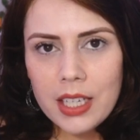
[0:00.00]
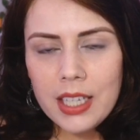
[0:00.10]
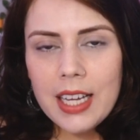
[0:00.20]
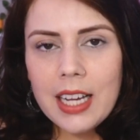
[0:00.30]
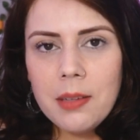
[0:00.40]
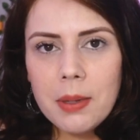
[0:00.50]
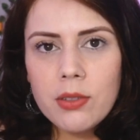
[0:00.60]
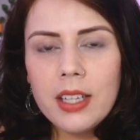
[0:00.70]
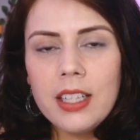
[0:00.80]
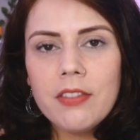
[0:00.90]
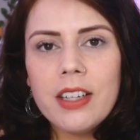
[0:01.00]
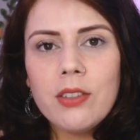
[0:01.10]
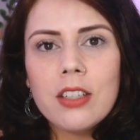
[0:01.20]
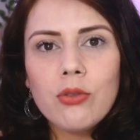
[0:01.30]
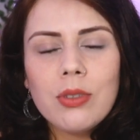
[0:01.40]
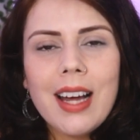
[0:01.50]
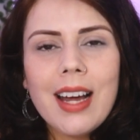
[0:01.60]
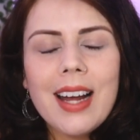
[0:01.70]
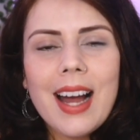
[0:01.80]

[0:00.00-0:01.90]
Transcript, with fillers: E a limpeza uterina vai nos ajudar